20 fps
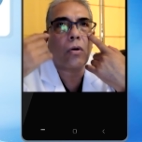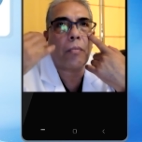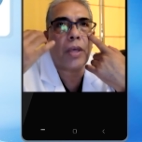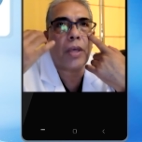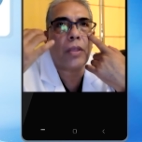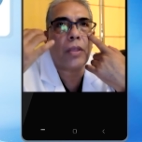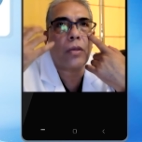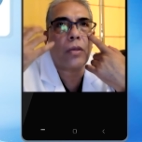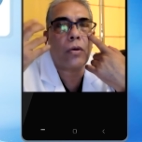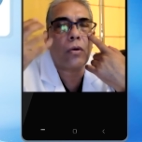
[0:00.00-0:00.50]

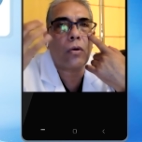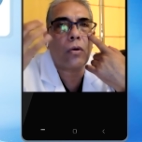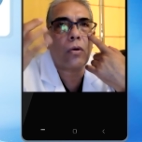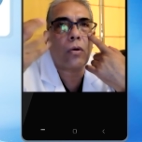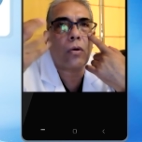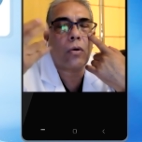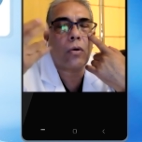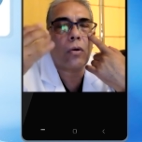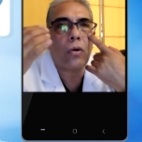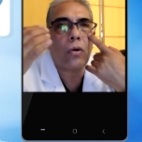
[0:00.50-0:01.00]
o
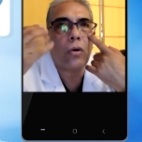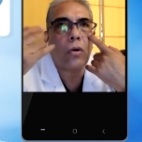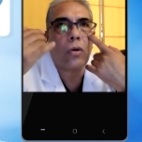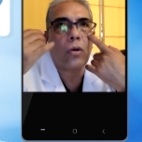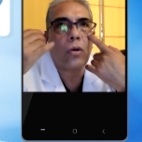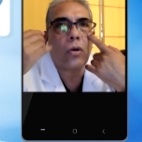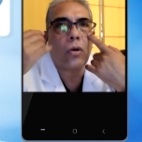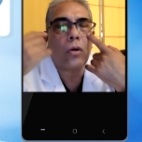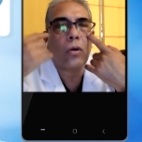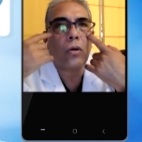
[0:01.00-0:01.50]
medio
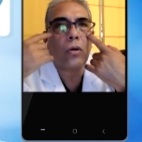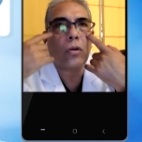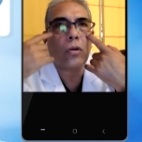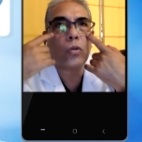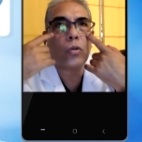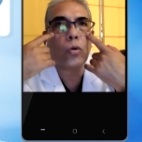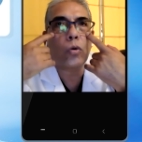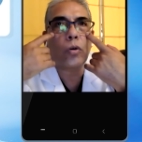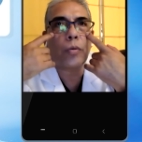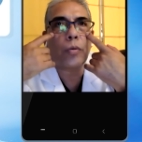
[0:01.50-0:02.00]

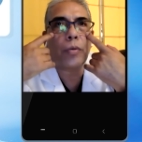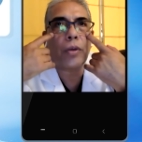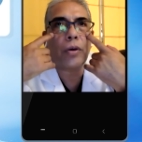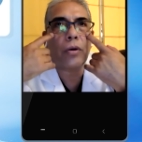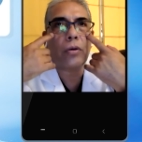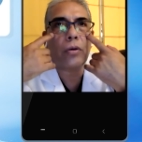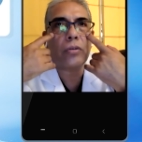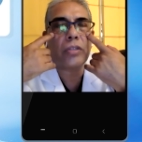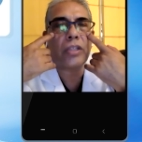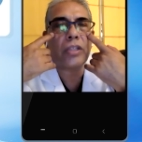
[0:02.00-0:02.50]

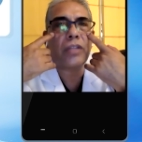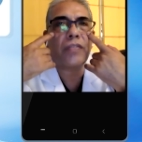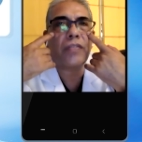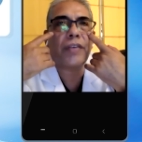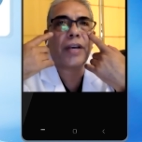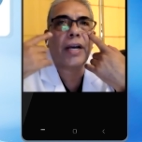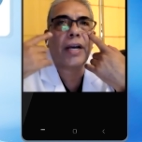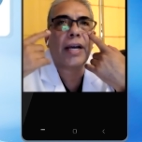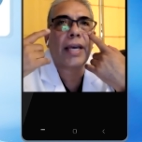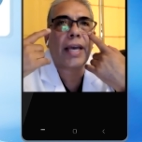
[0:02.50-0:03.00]
turbio
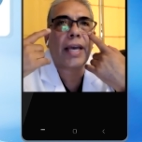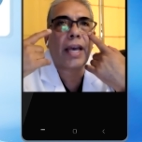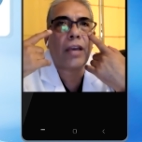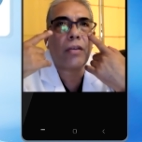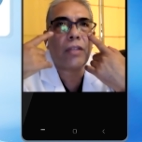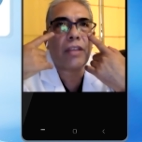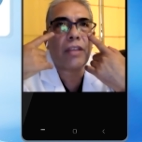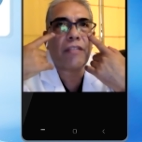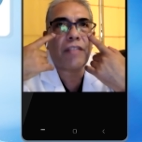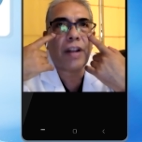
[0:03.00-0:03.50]
significa que hay
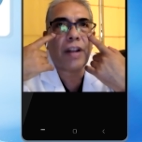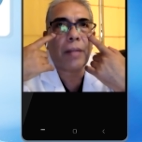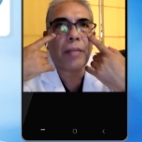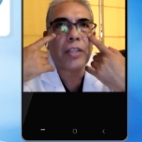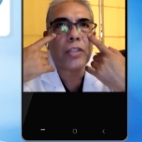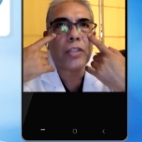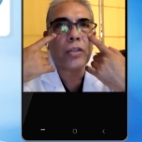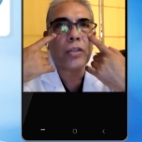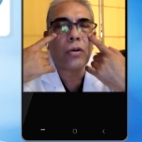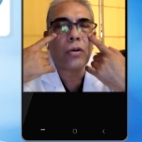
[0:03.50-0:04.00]
una
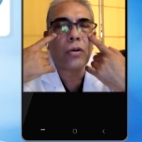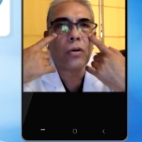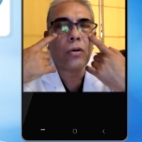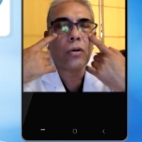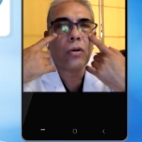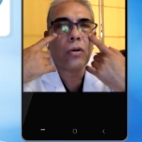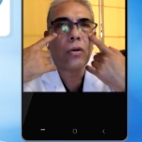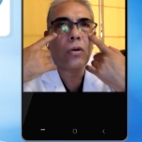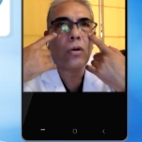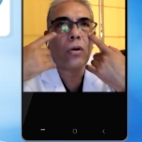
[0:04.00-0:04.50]
inflamación
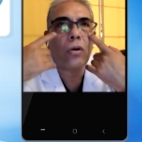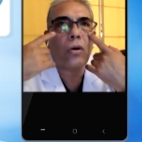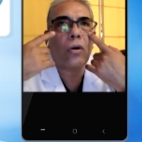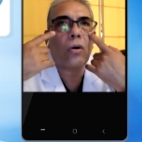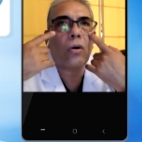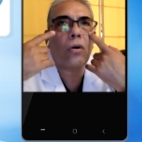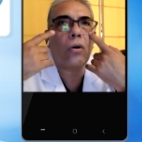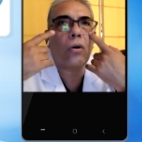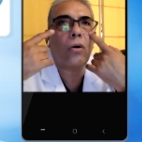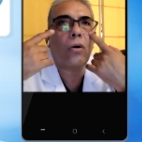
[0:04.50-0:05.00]

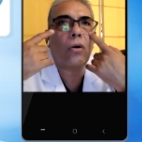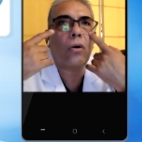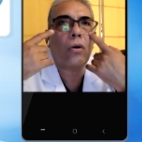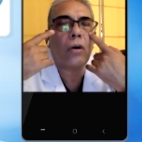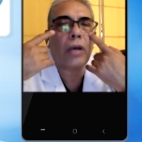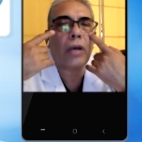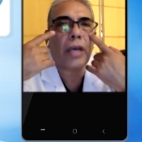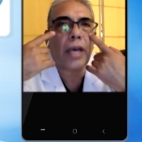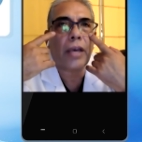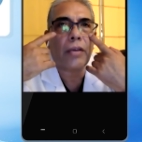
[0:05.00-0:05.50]
o
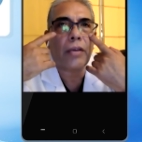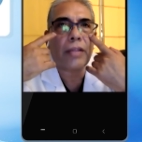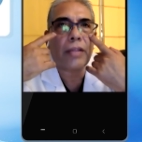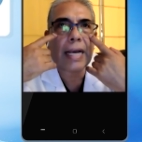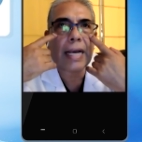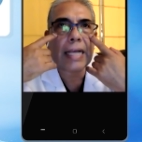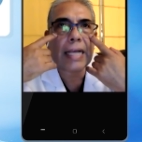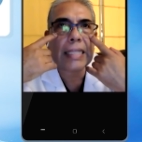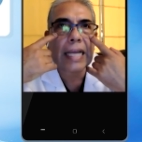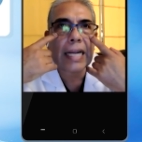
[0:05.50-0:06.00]
que hay una
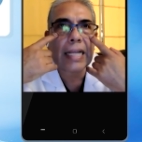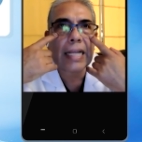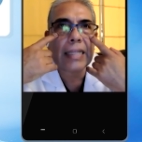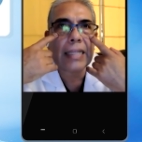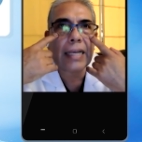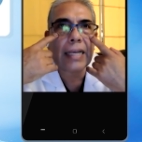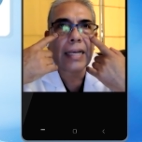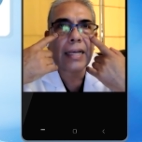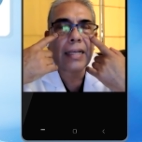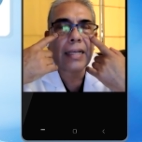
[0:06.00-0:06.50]

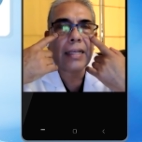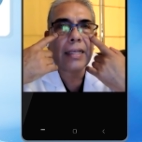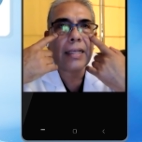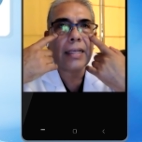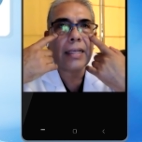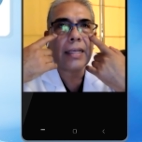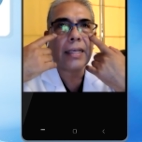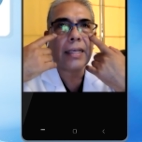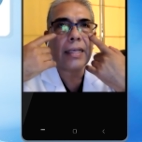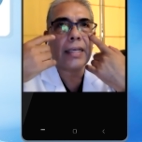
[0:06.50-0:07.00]
catarata.
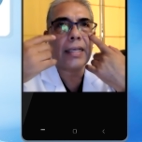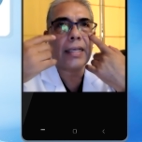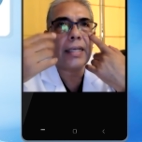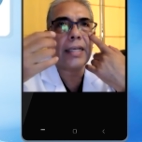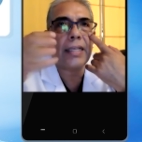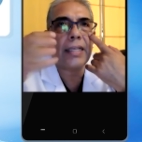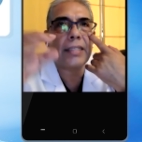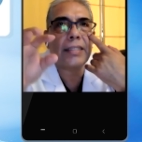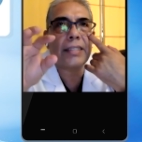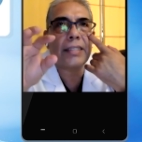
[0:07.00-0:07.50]

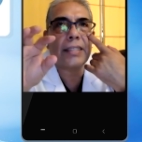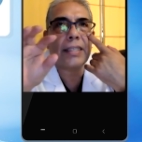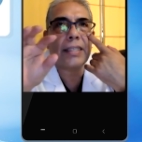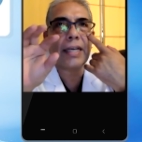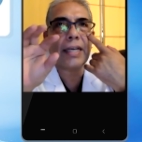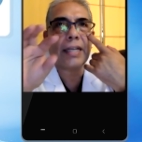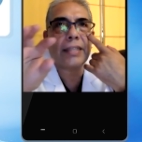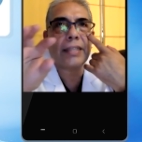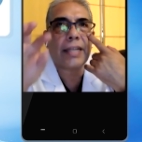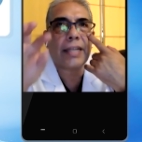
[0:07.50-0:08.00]
Y si
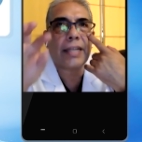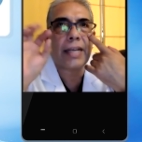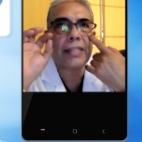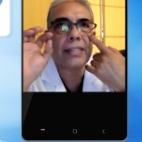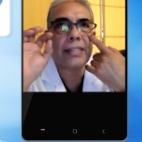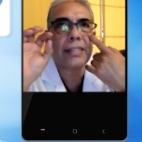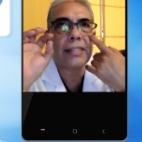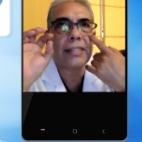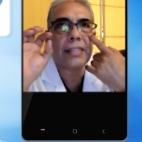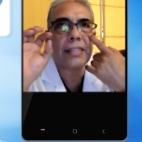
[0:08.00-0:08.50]

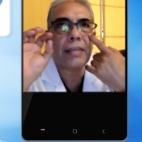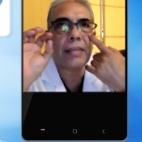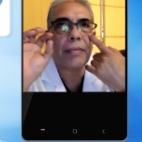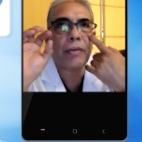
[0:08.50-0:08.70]
atrás se